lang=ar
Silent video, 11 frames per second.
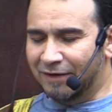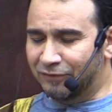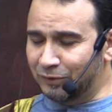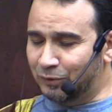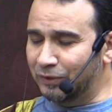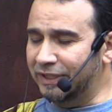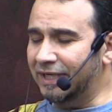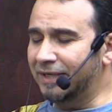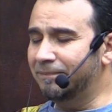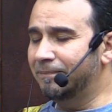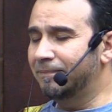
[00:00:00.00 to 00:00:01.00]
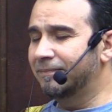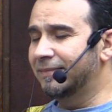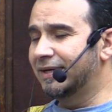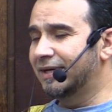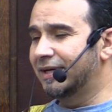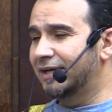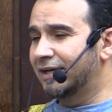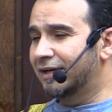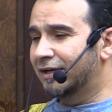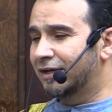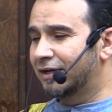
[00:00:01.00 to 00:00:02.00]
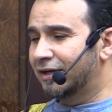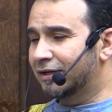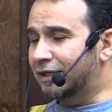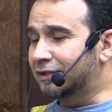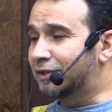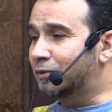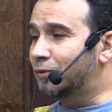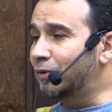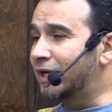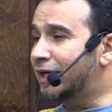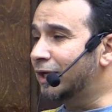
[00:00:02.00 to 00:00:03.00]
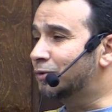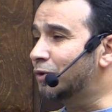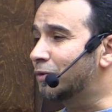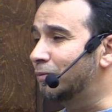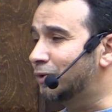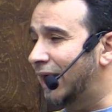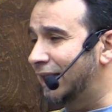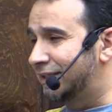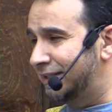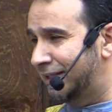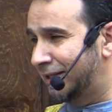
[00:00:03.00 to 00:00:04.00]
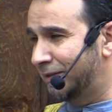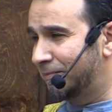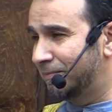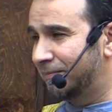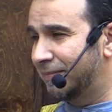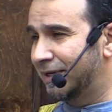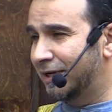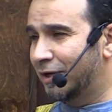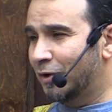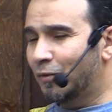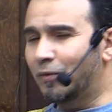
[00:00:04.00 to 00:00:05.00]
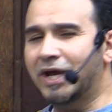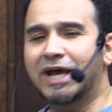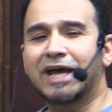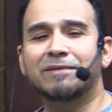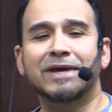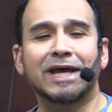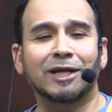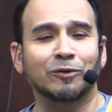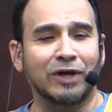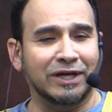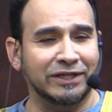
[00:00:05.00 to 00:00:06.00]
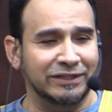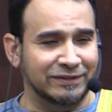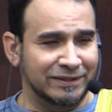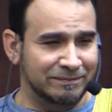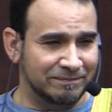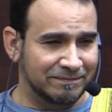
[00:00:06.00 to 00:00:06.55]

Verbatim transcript: في الدنيا قد تكون لك طرق متعددة وآمال عريضة